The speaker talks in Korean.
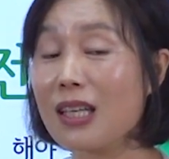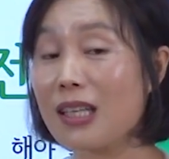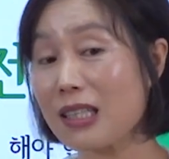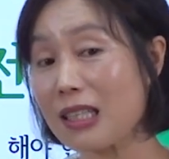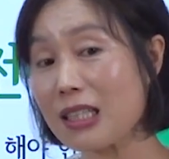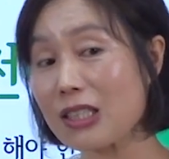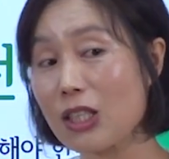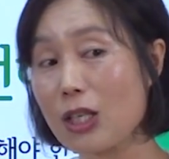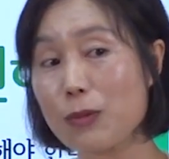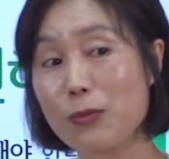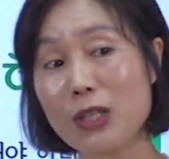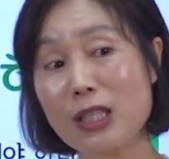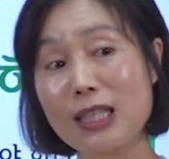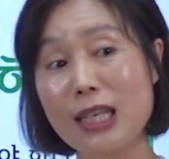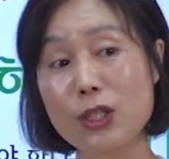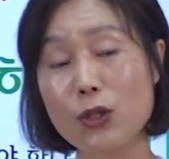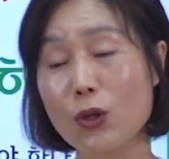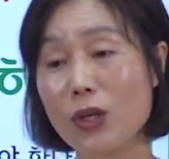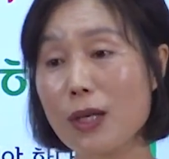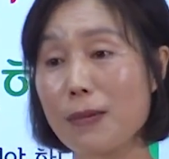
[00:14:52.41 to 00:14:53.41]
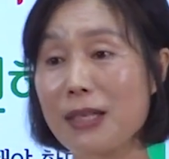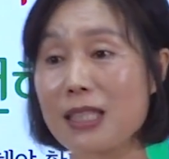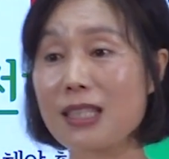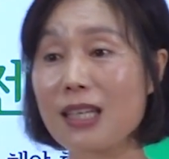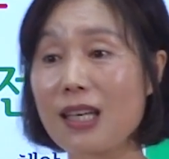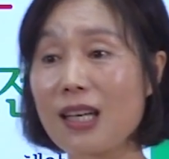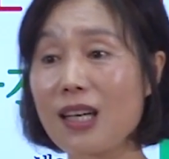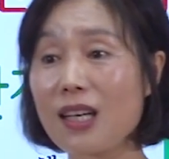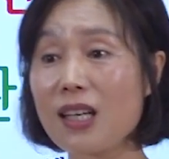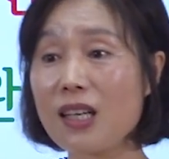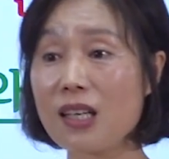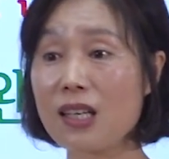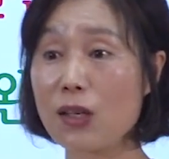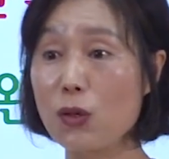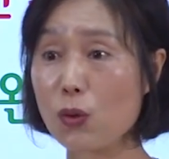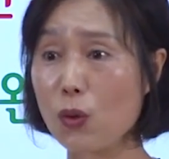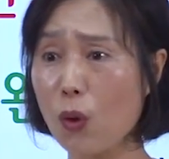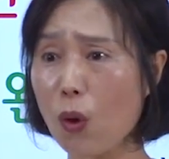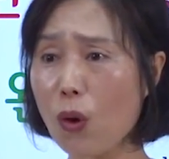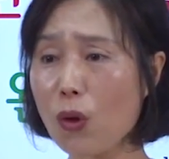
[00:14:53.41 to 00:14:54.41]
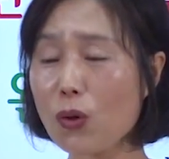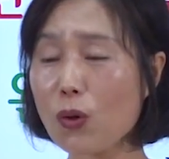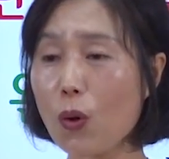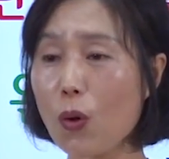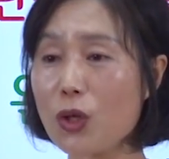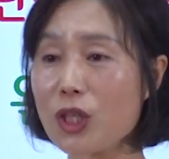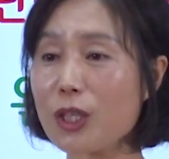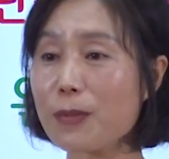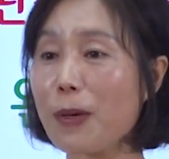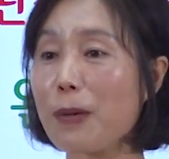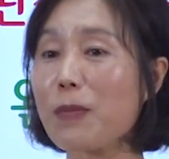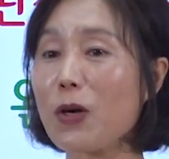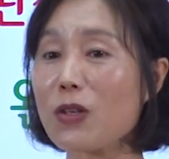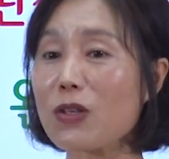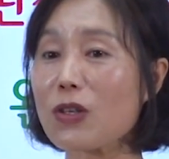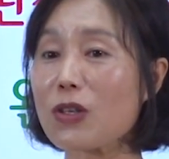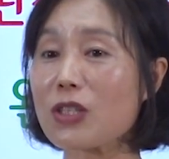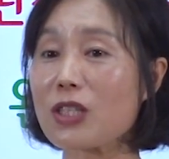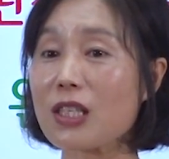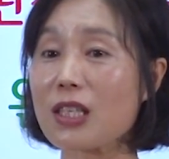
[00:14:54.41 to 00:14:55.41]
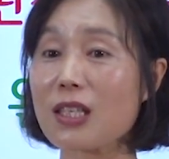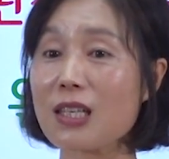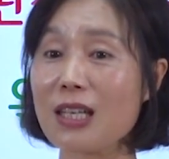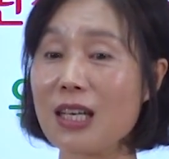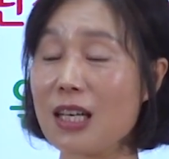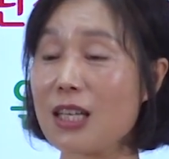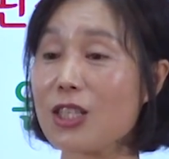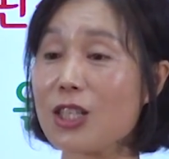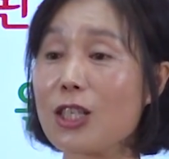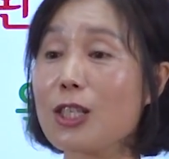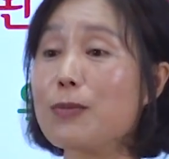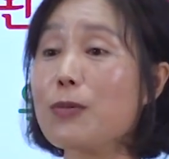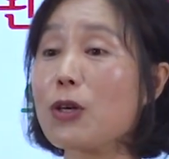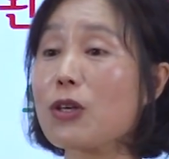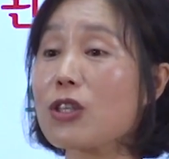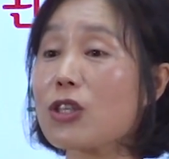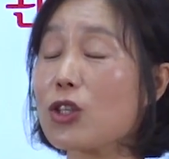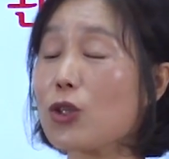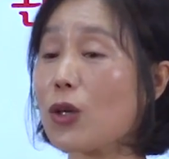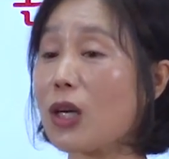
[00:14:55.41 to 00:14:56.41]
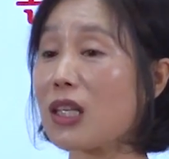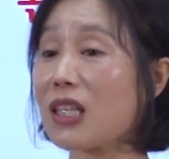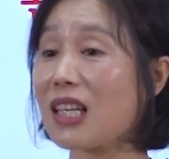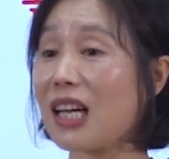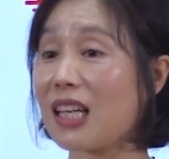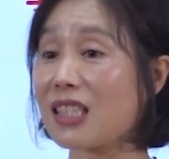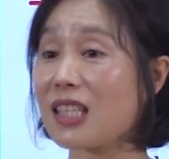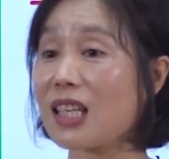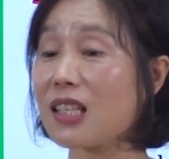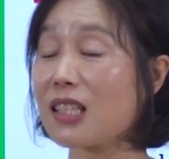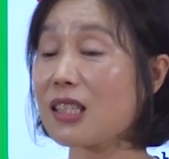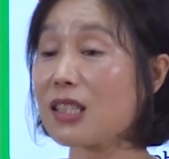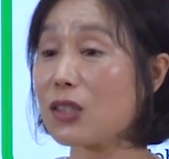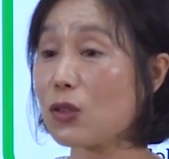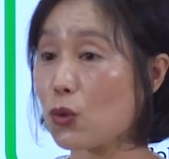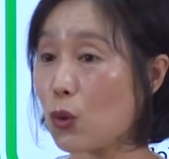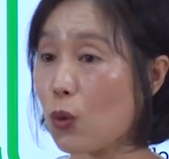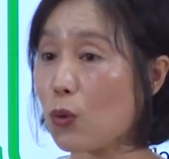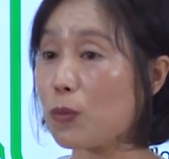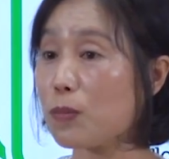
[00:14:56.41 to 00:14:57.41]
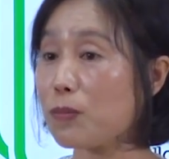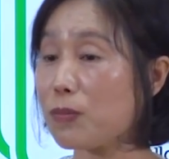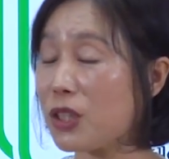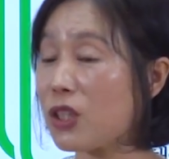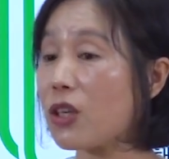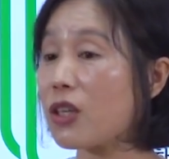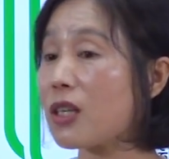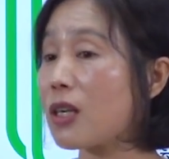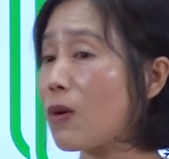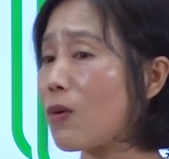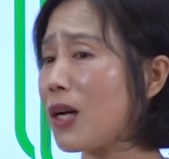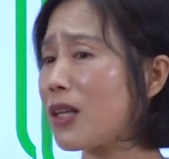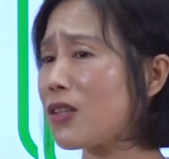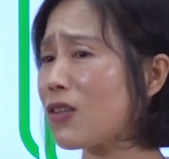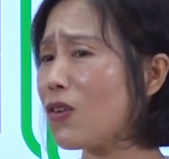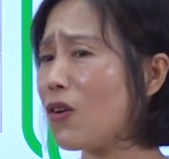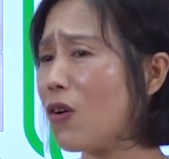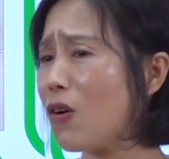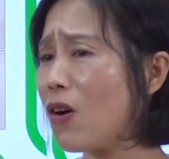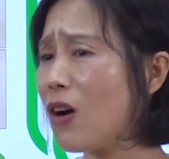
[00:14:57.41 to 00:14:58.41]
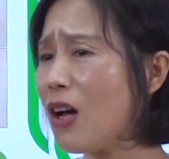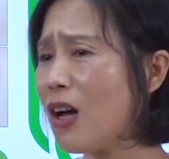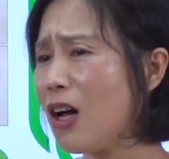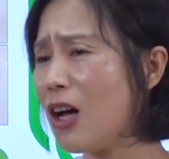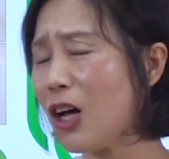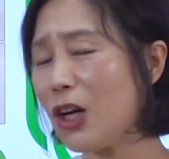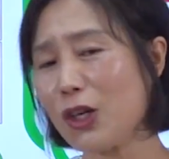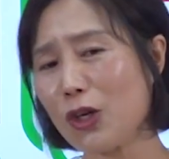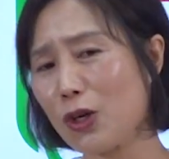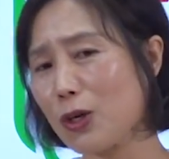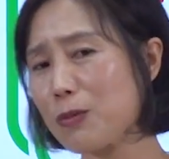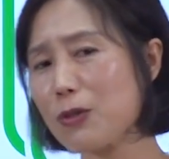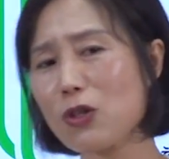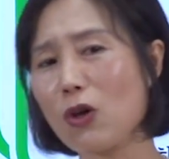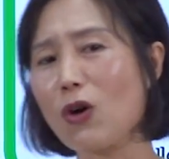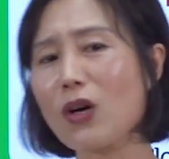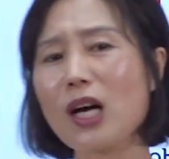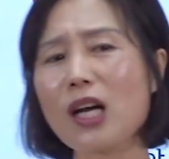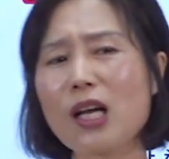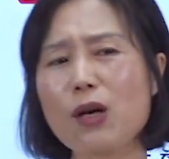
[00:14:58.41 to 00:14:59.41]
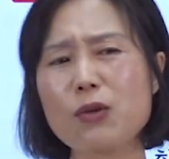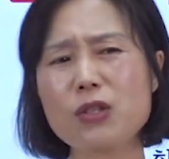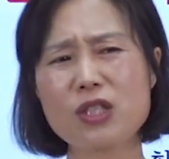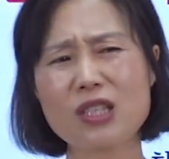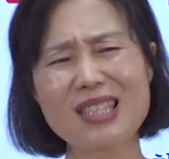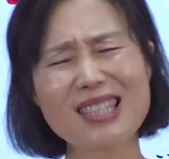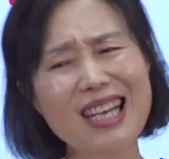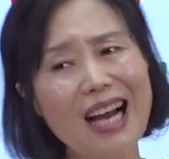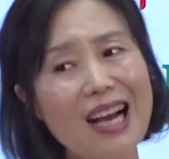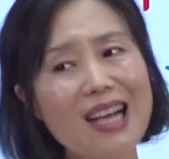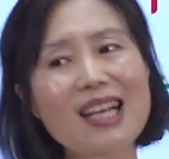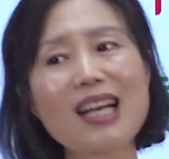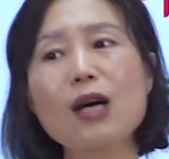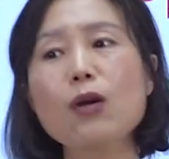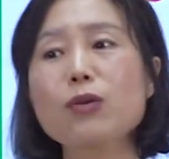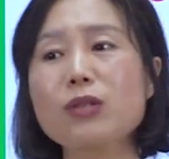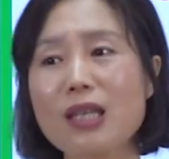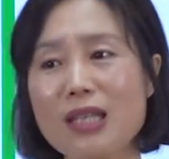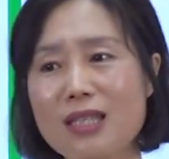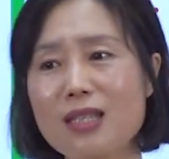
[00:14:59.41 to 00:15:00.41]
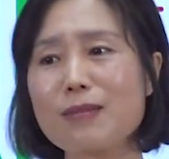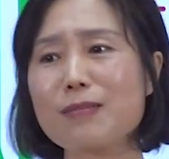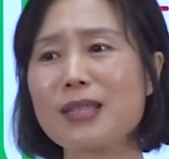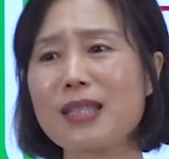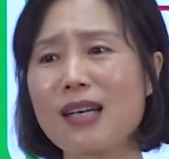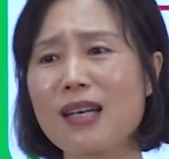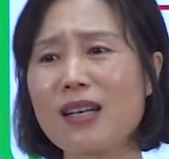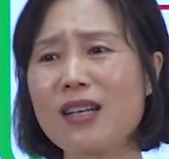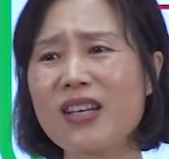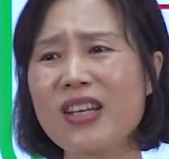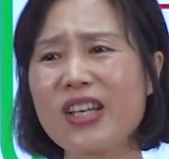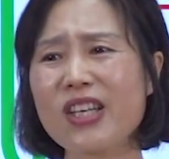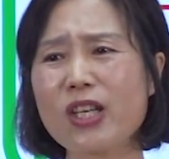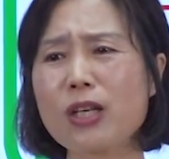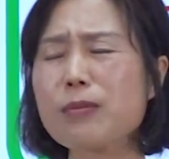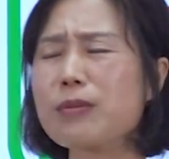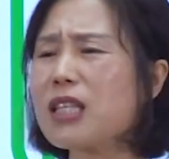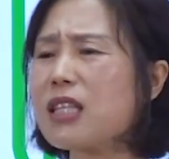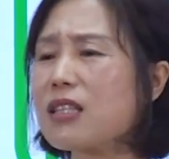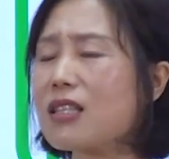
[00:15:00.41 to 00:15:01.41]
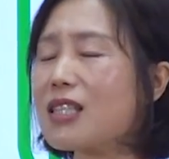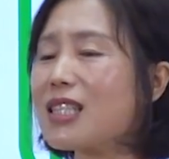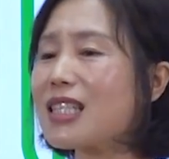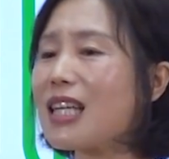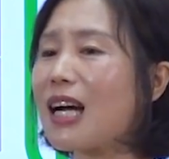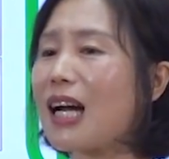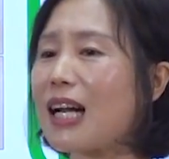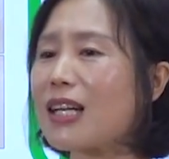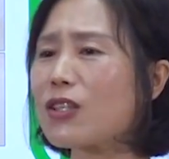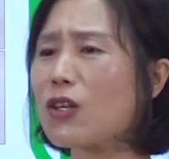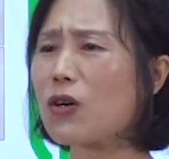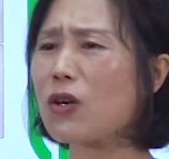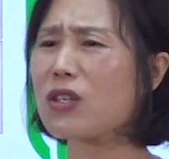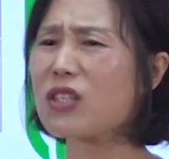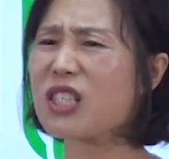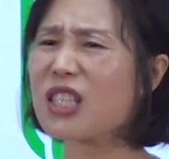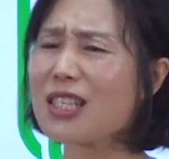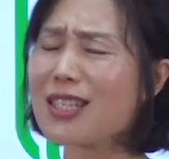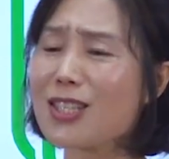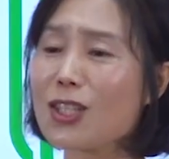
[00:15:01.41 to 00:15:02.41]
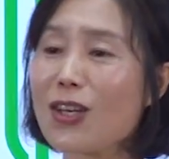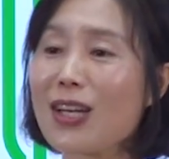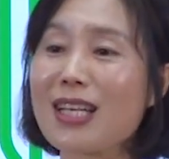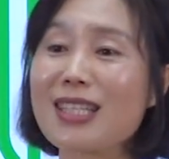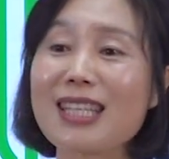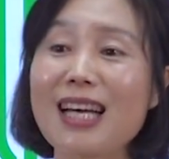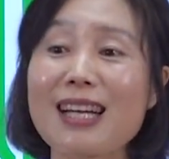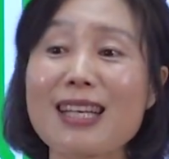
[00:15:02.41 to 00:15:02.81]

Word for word: 그래서 일본의 나시오카 박사가 꼭꼭 씹어 먹는 것이 질병을 치료하는 가장 좋은 비결이라고 하는 거 여러분 건강의 원칙은 가까운 데 있습니다. 여러분들이 늘상 알던 거를 실천하지